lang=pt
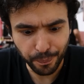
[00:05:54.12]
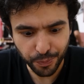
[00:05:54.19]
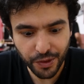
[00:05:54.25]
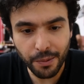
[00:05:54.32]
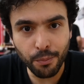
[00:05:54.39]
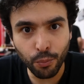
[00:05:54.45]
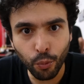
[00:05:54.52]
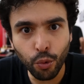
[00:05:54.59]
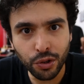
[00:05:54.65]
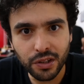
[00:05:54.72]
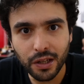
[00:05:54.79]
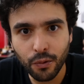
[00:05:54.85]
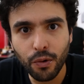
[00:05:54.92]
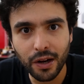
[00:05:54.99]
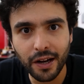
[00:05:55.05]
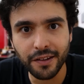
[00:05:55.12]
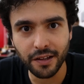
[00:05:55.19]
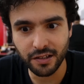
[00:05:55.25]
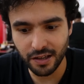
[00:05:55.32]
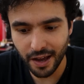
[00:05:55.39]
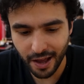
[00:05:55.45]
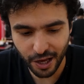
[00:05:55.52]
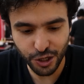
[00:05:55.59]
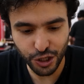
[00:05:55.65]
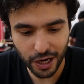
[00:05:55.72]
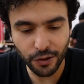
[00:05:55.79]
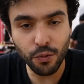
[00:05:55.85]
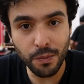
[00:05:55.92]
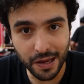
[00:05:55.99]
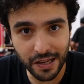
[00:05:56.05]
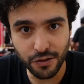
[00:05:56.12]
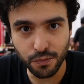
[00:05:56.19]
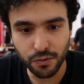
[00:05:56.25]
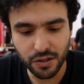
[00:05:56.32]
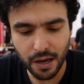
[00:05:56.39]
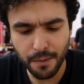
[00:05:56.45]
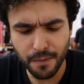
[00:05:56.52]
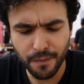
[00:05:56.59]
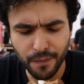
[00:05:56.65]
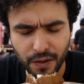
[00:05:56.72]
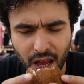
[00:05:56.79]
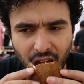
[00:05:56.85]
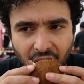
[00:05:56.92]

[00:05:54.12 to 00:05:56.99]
tem muita coalhada aqui, é recheado mesmo, sabe? Uhum.